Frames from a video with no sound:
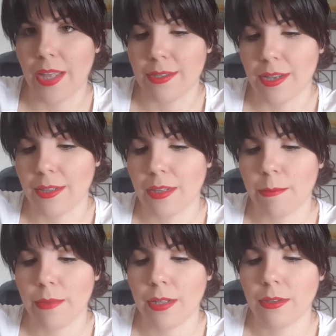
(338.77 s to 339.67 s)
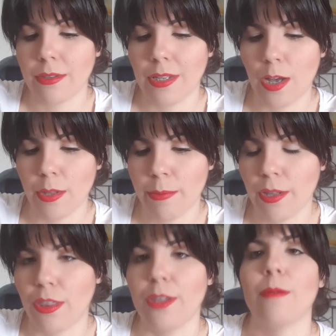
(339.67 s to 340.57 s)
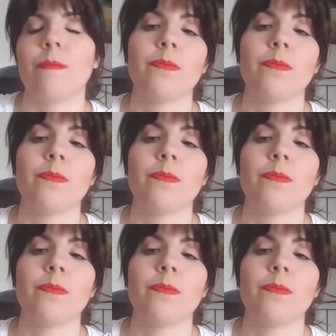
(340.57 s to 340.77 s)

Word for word: Están también tirados de precio